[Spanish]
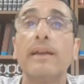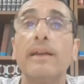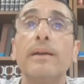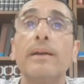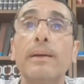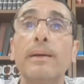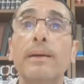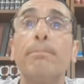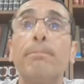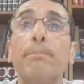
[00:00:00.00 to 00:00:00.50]

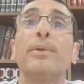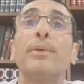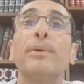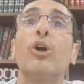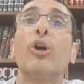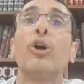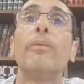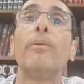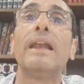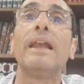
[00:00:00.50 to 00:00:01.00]

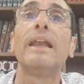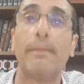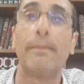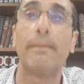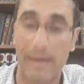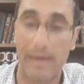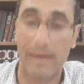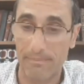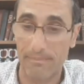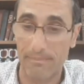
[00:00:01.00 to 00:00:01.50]
problema
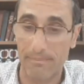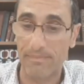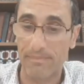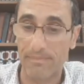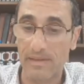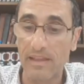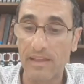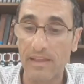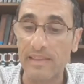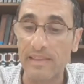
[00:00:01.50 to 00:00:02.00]

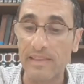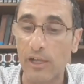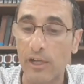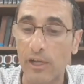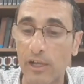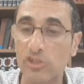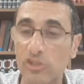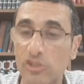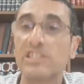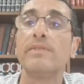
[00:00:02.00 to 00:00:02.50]
de
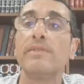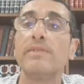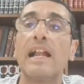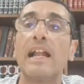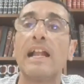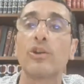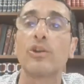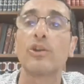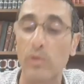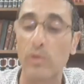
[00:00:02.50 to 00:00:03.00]
concebir al
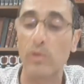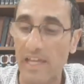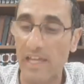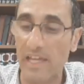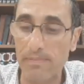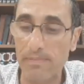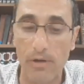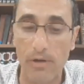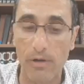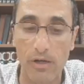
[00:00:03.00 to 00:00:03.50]

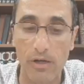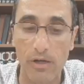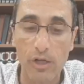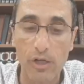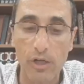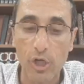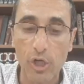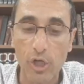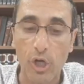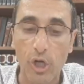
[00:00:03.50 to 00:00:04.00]
judaísmo
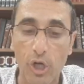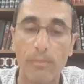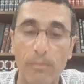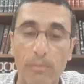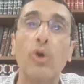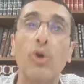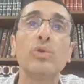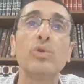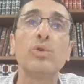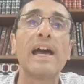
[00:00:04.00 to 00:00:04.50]
como
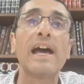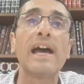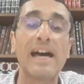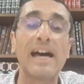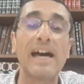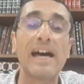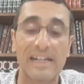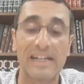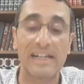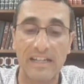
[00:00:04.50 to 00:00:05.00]
una
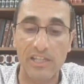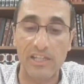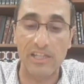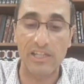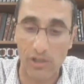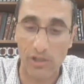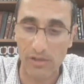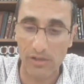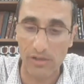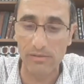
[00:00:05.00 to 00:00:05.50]

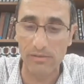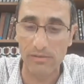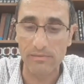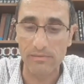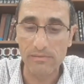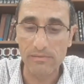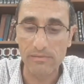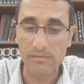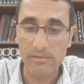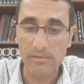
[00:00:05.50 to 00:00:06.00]
religión
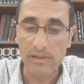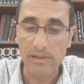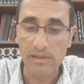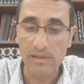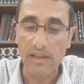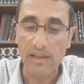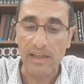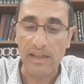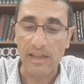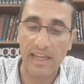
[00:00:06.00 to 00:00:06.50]

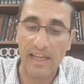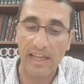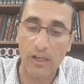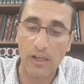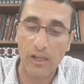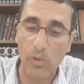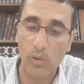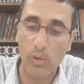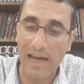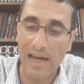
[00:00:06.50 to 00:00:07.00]
en
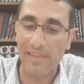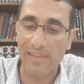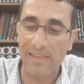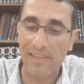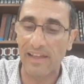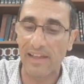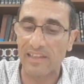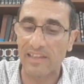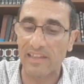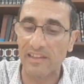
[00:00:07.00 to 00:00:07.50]
lugar de
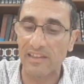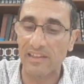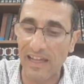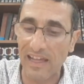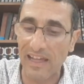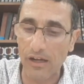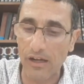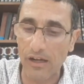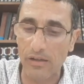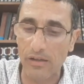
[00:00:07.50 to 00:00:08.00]

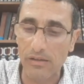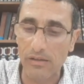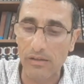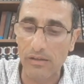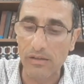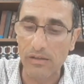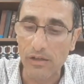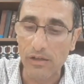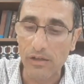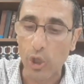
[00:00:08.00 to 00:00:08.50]
entenderlo
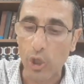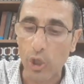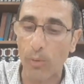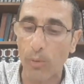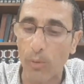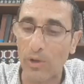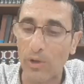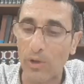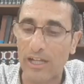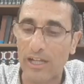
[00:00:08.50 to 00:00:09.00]
como la
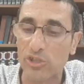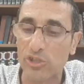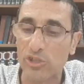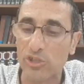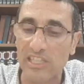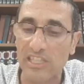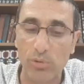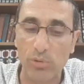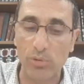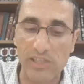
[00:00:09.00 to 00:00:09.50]

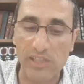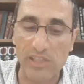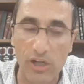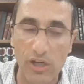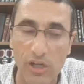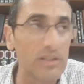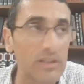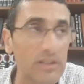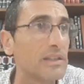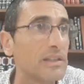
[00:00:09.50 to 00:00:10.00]
constitución
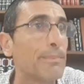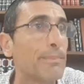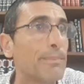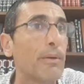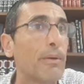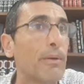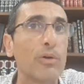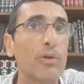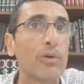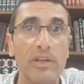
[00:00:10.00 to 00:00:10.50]
del pueblo
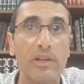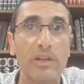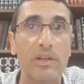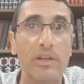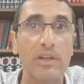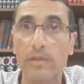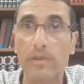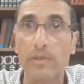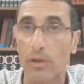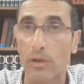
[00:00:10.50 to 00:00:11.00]
judío.
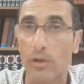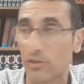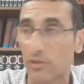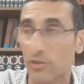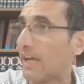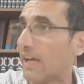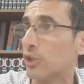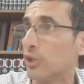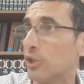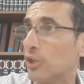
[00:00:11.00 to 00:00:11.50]
O sea,
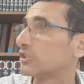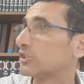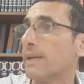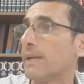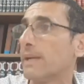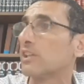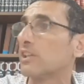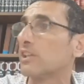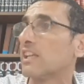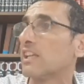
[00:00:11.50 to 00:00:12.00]
no tenemos que
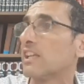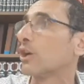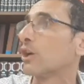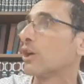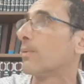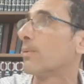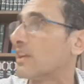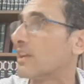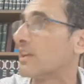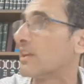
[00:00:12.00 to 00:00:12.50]
tenerlo como
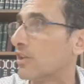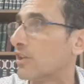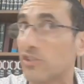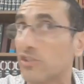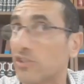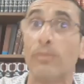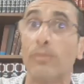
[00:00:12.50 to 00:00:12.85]
religión, sino como una